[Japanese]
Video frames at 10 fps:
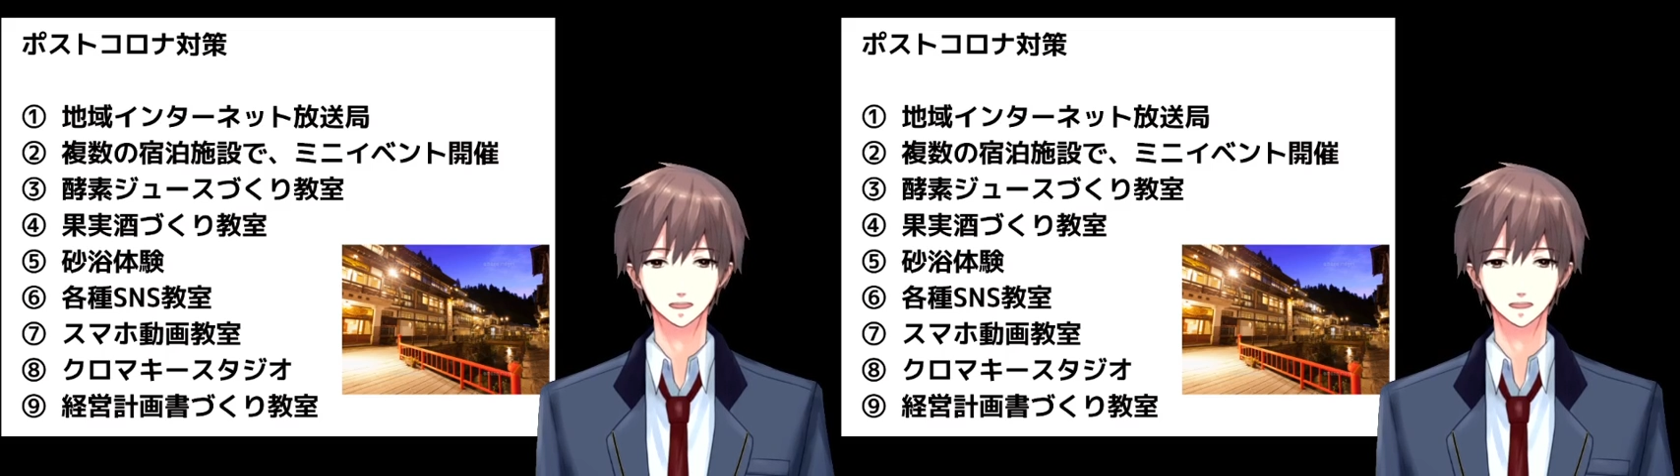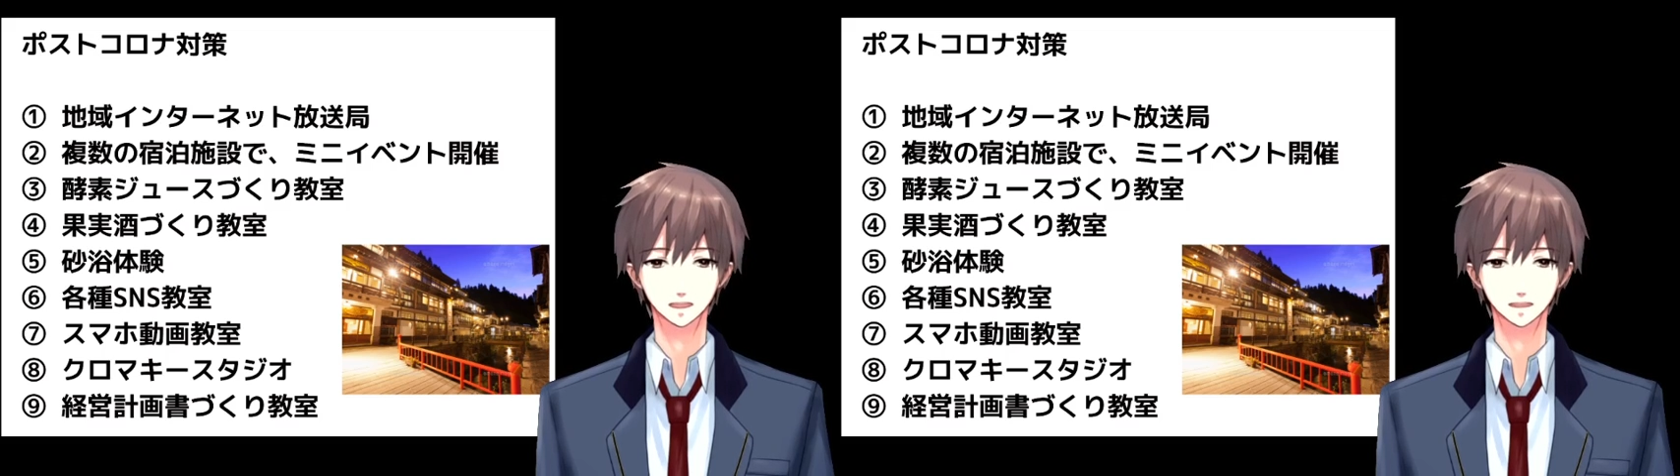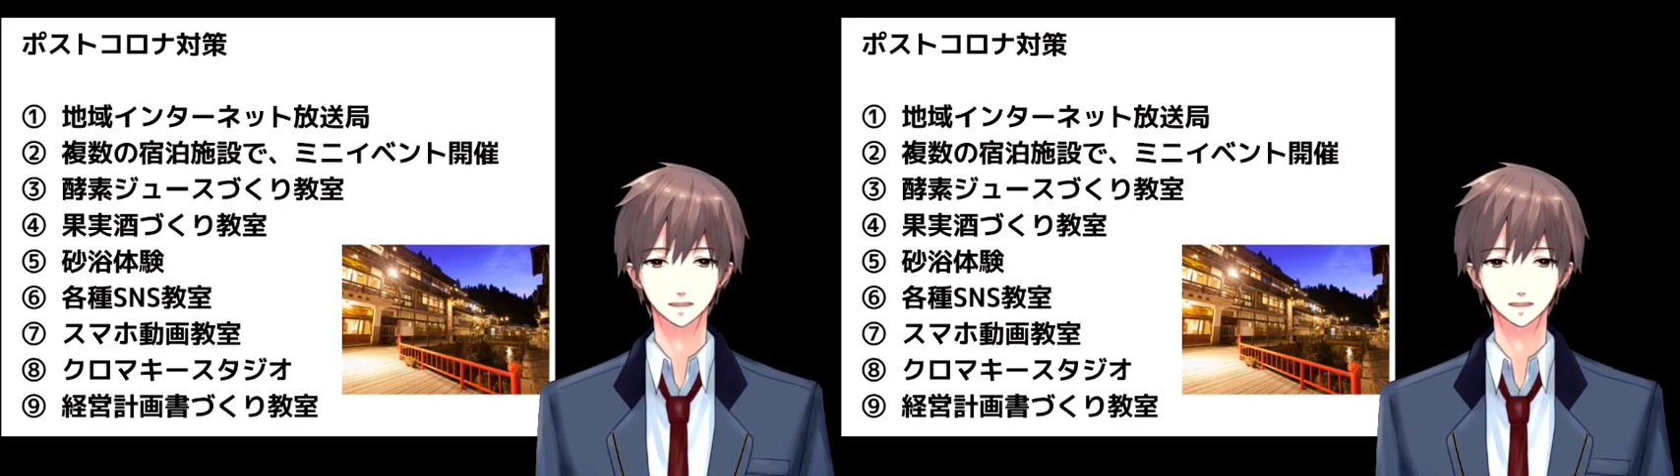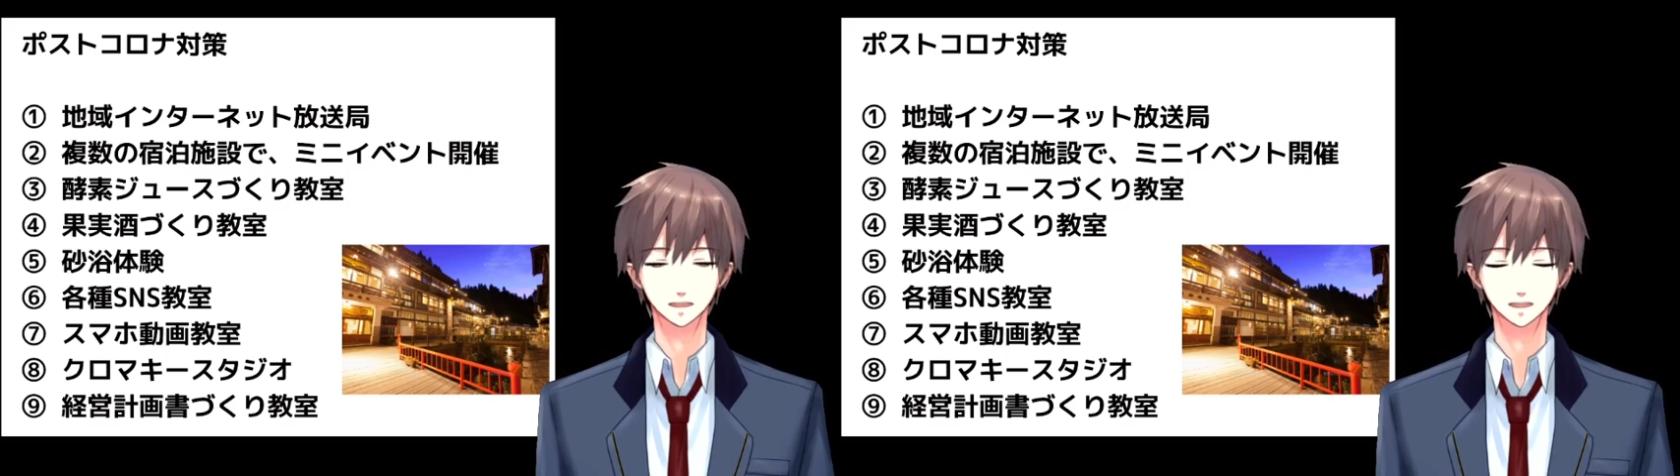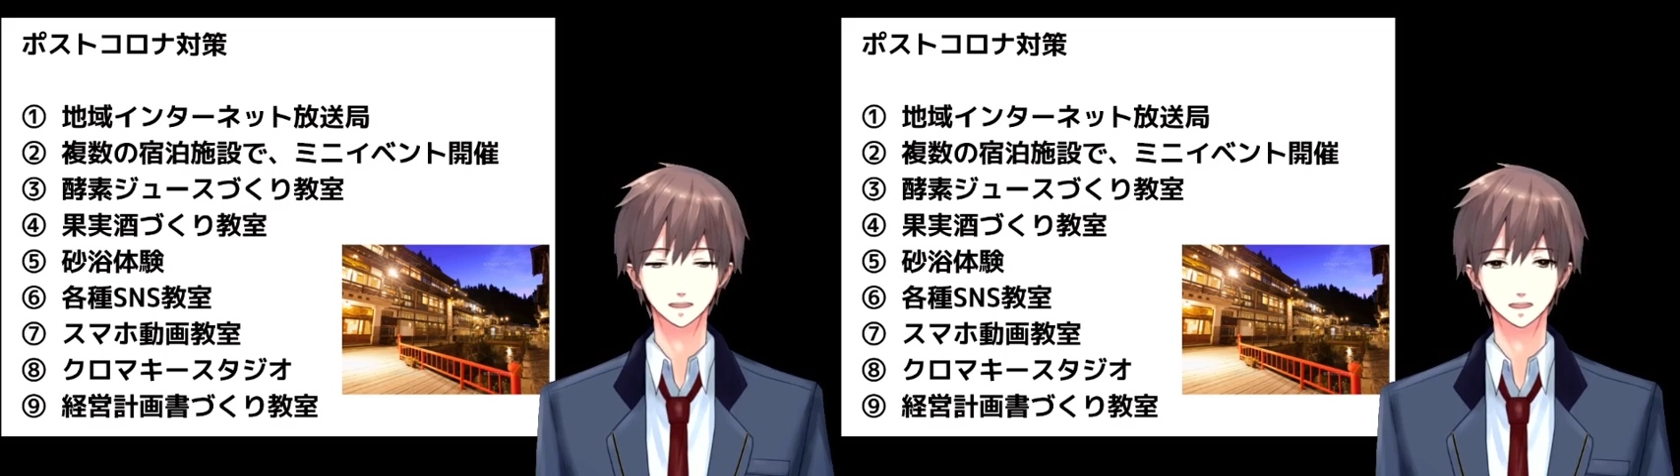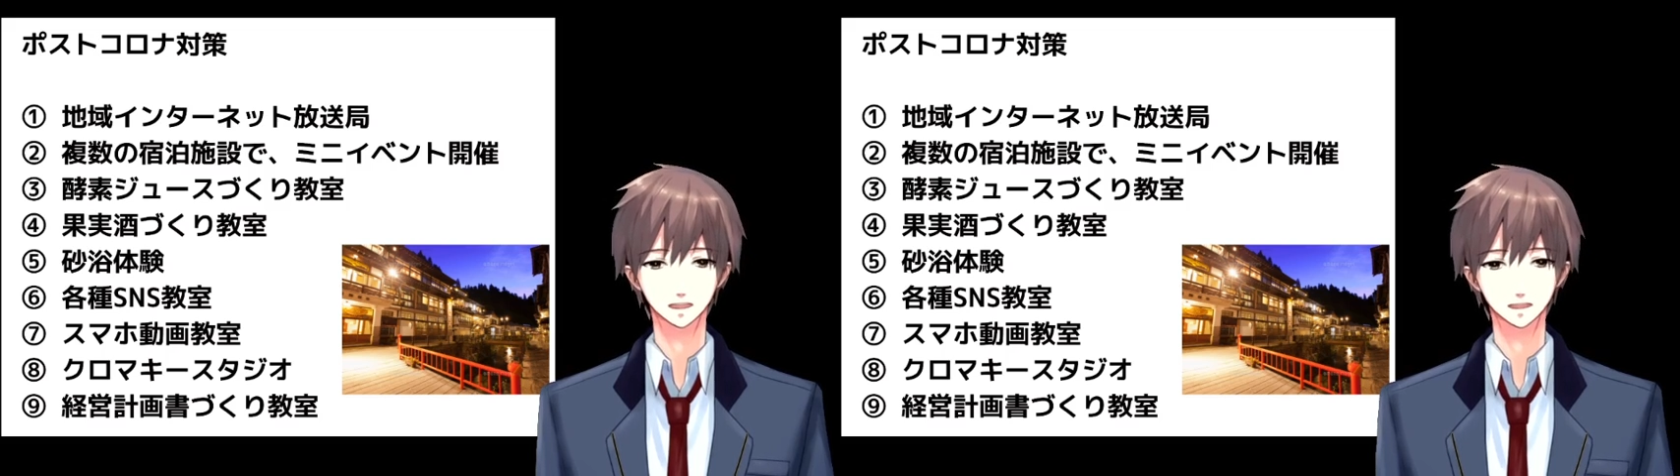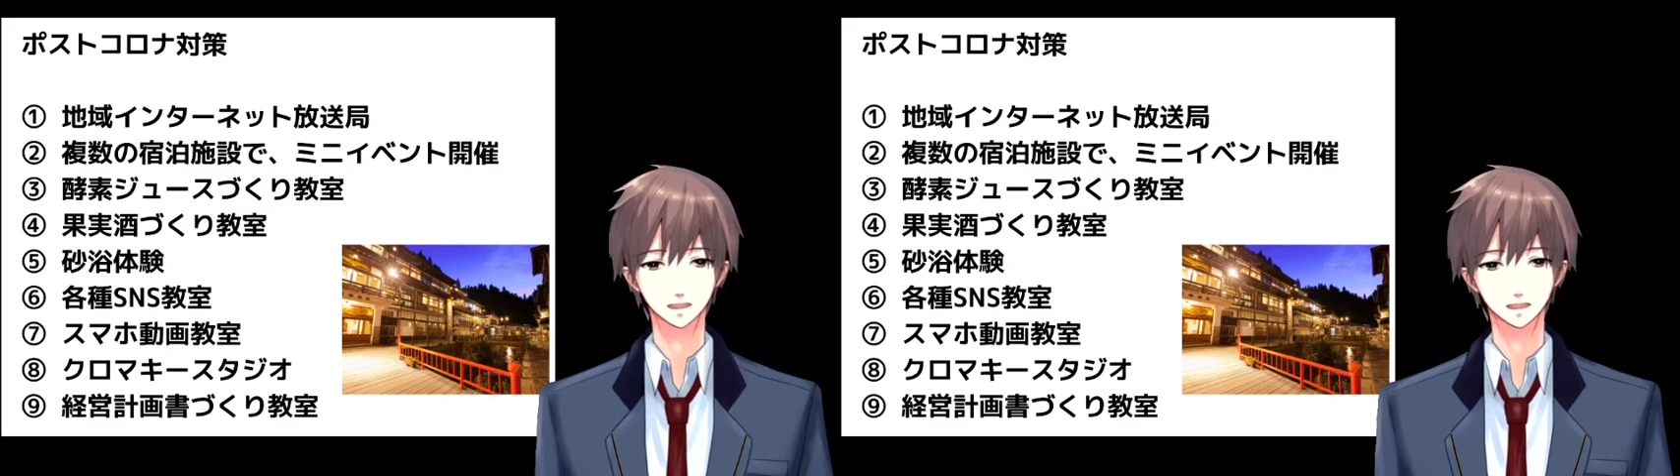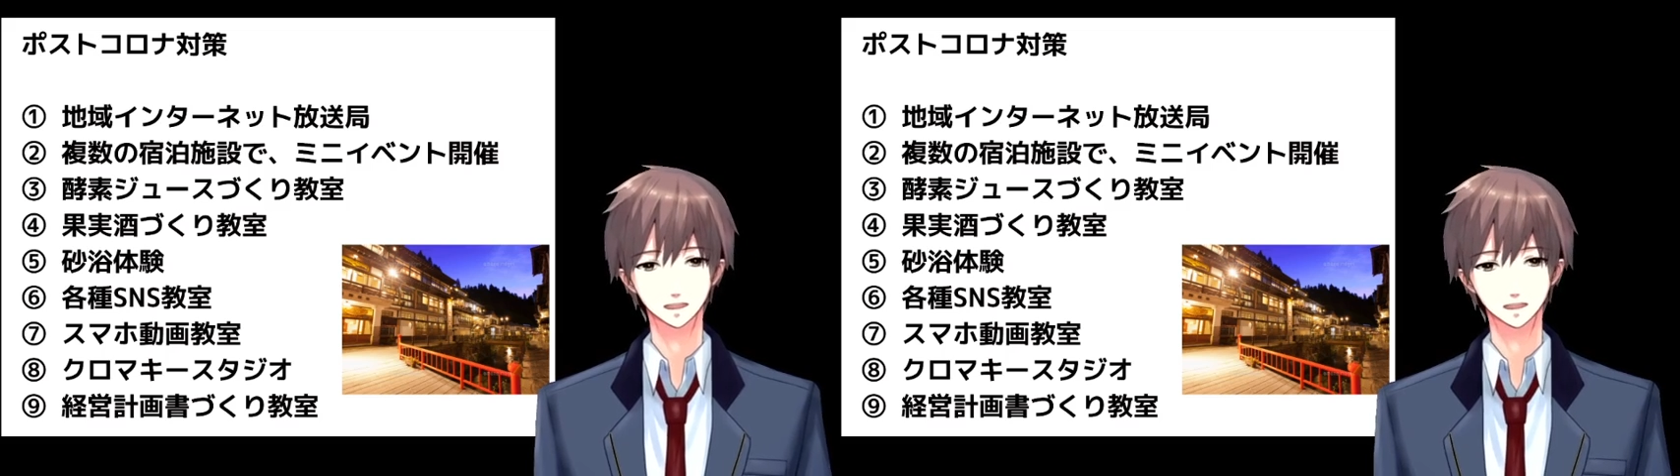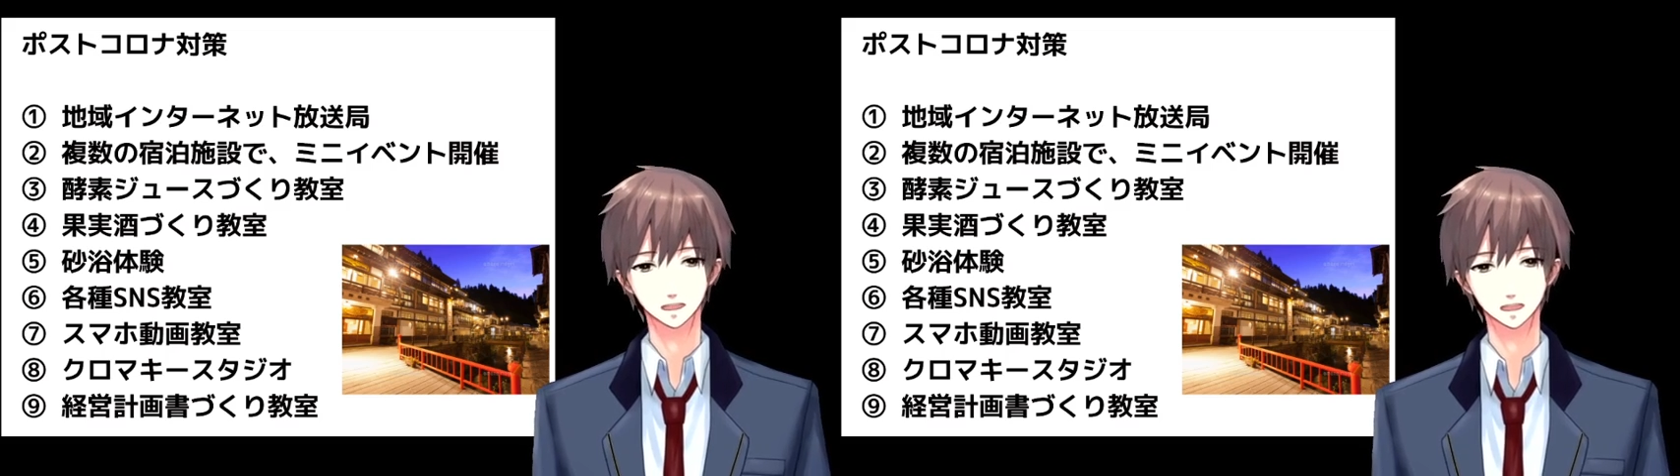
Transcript: がそれぞれ、